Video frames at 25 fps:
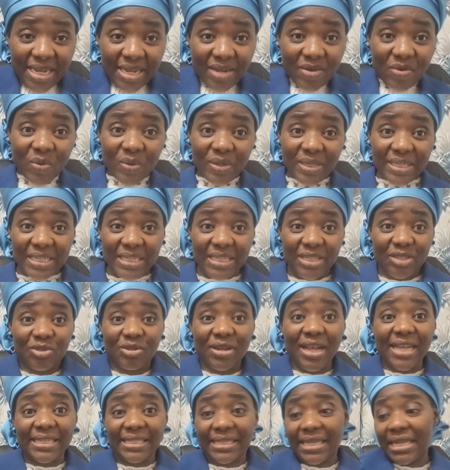Quand on dit
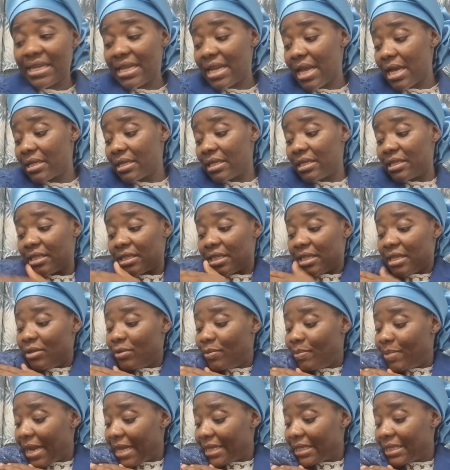j'enseigne là,
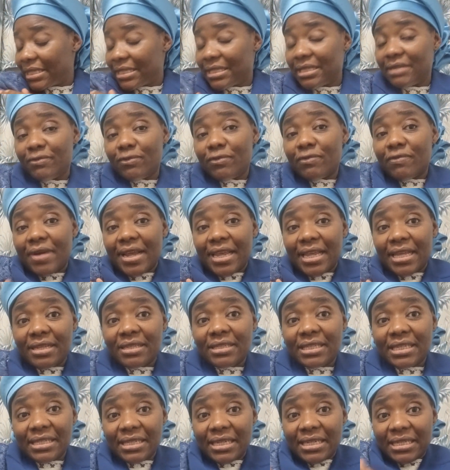le bras ici, vous voyez,
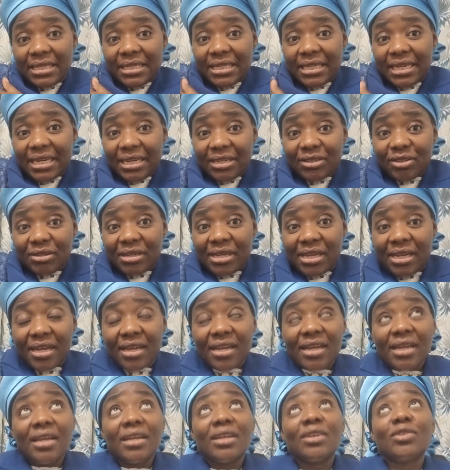
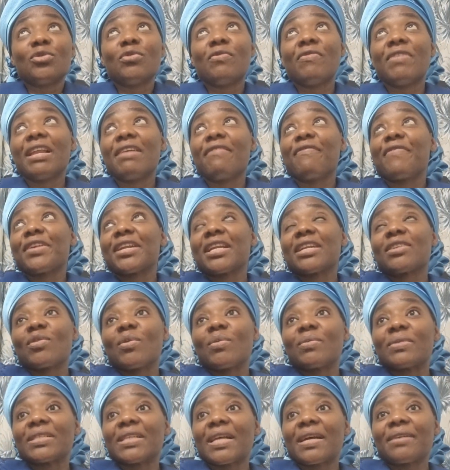j'ouvre les fenêtres
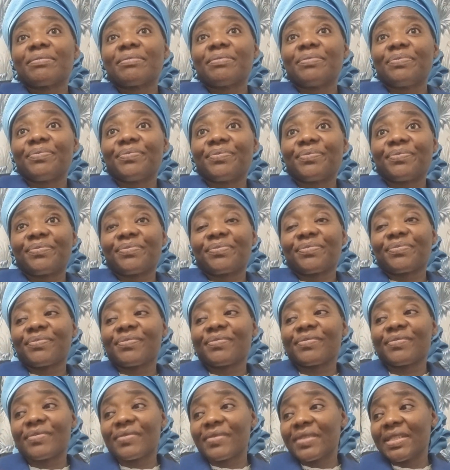comme ça.
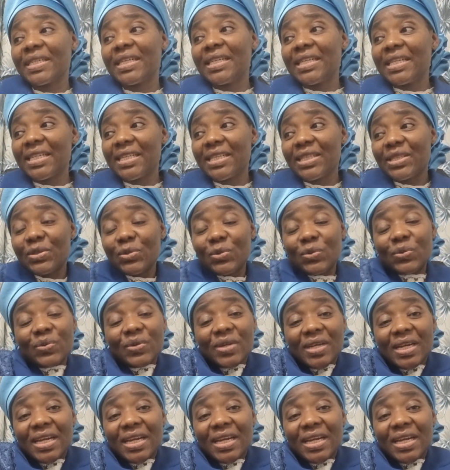Tout.